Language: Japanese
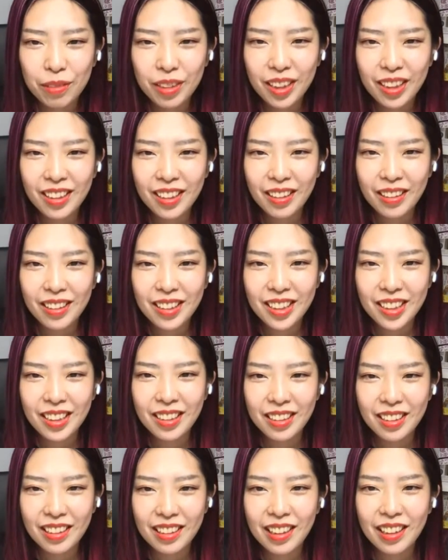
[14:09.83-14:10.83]
分いいんだ、い
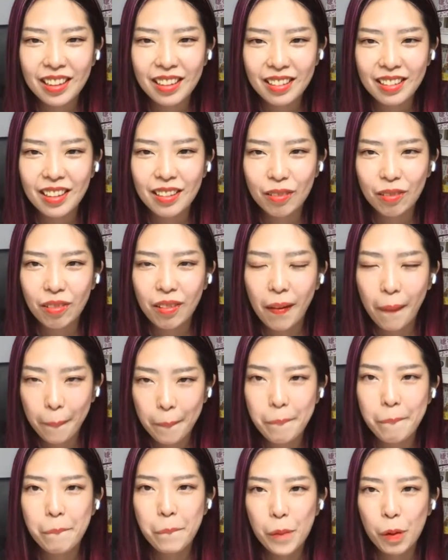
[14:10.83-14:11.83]
いんじゃないかなと、
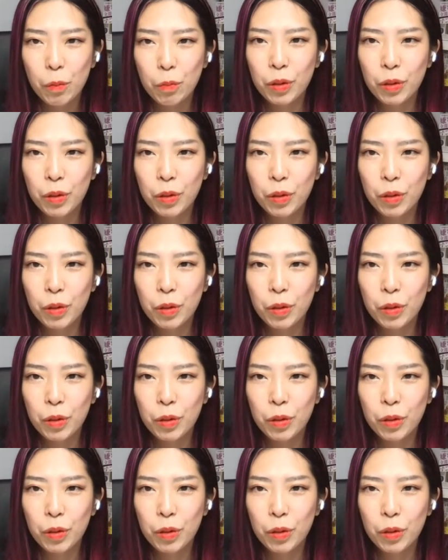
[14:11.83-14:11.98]
うん、